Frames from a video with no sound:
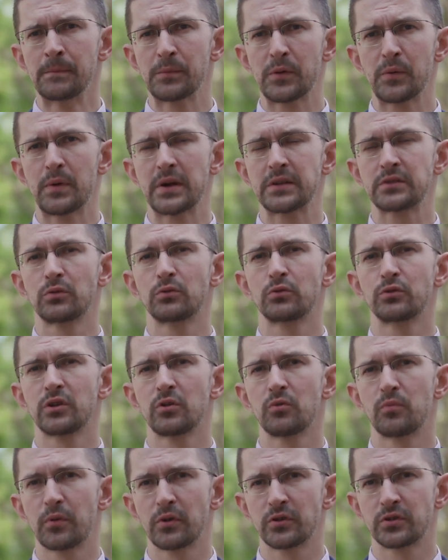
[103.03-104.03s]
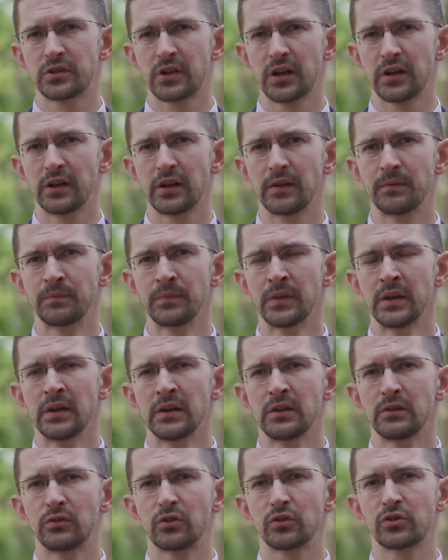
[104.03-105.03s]
To bardzo duże uproszczenie.
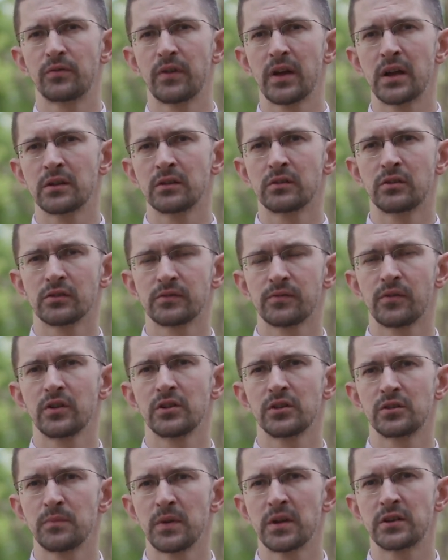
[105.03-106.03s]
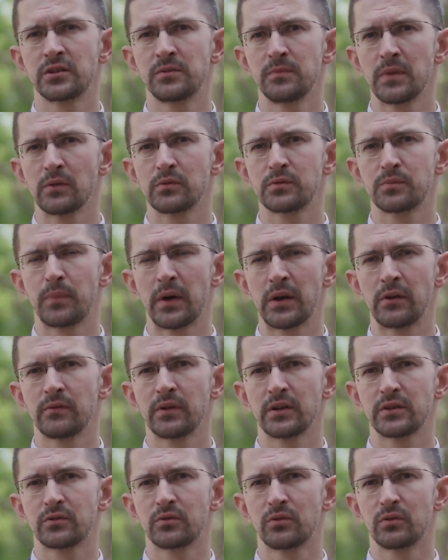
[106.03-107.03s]
Do, do, swojej śmierci miał
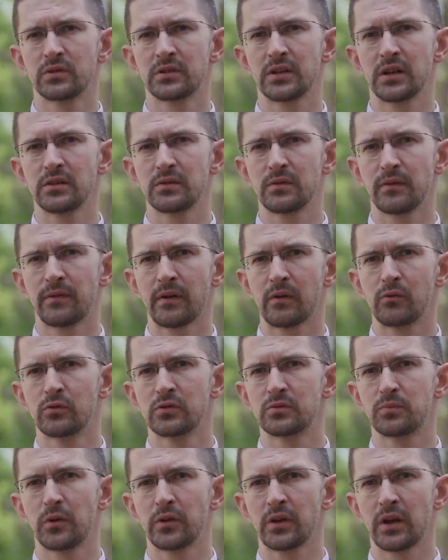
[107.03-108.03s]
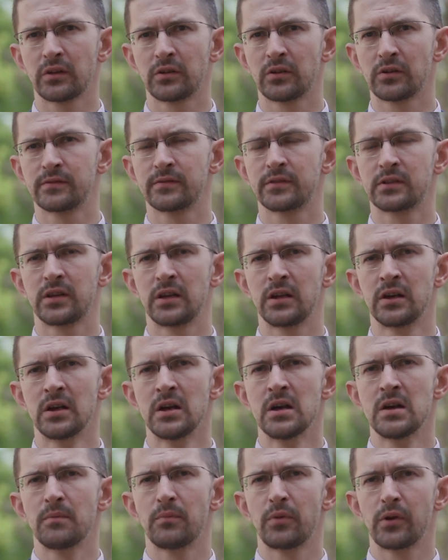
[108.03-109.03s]
panować król Stanisław August Poniatowski.
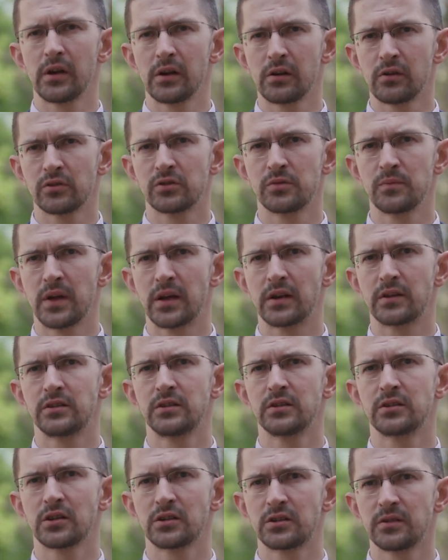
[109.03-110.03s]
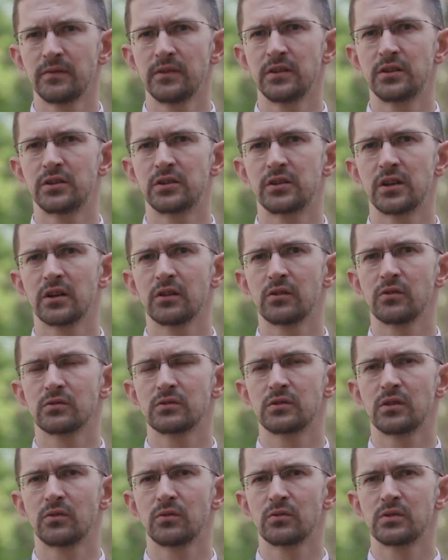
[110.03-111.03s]
Po jego śmierci rzeczywiście
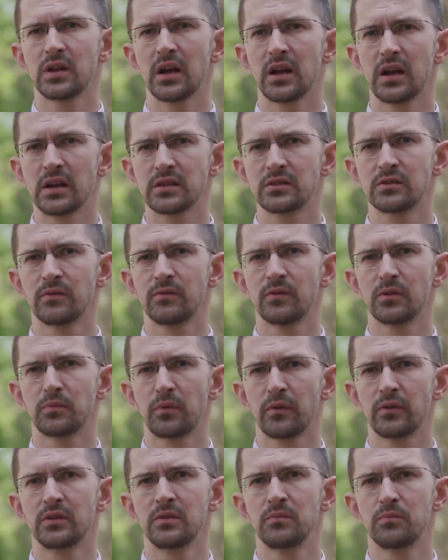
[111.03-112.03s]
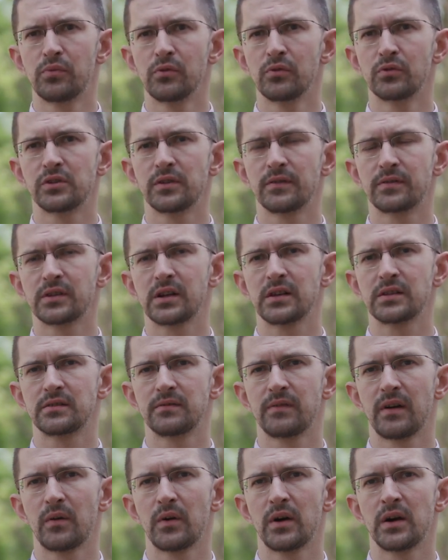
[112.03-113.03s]
konstytucja jasno w odpowiednim punkcie
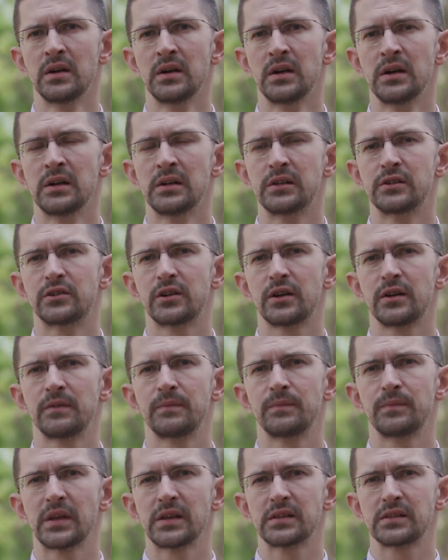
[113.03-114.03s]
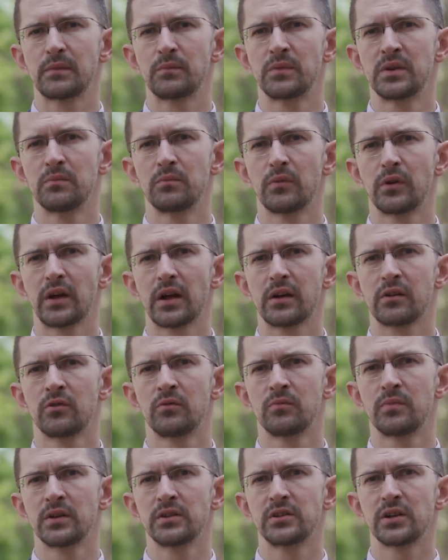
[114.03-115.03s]
wskazywała, że następnym
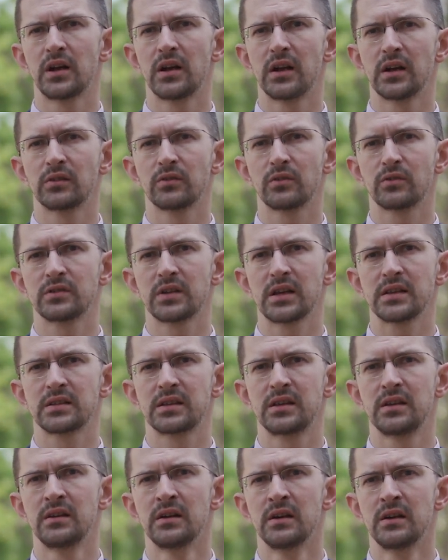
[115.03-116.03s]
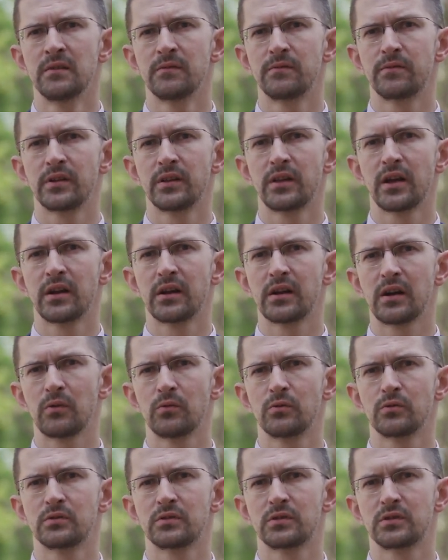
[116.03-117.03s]
monarchą będzie elektor saski Fryderyk
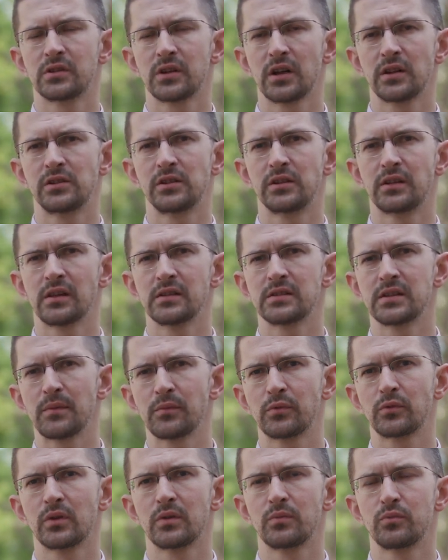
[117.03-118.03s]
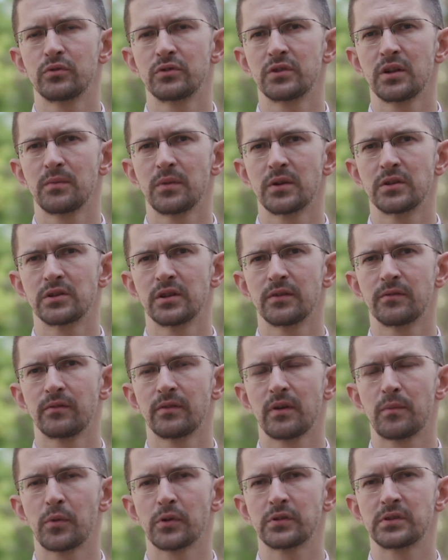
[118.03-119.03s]
August III, ten sam, który później będzie
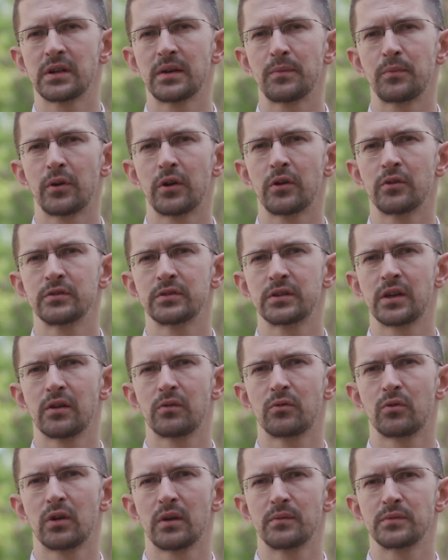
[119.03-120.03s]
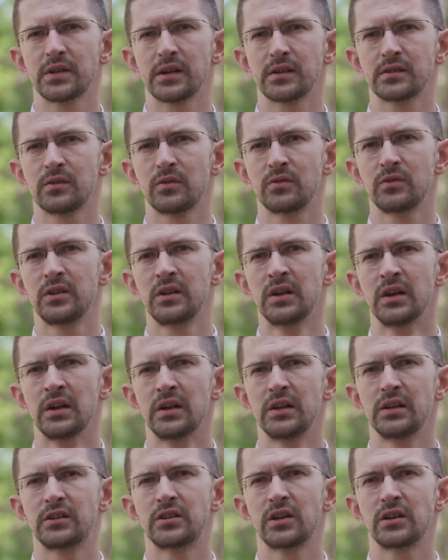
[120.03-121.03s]
w epoce napoleońskiej królem Saksonii
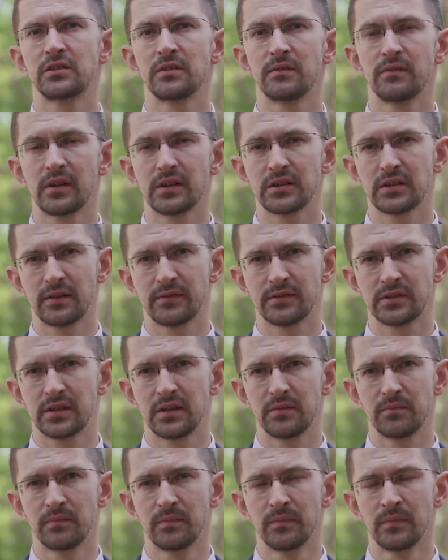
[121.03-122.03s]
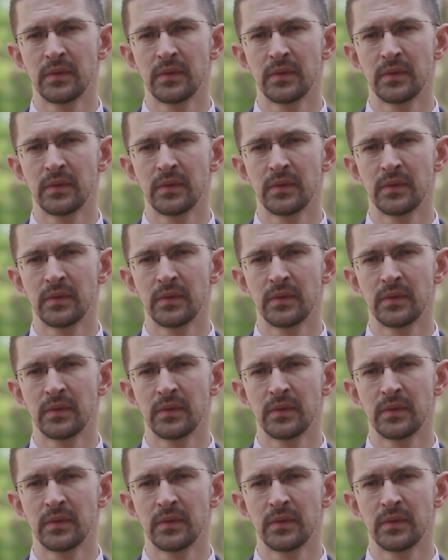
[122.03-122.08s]
i księciem warszawskim.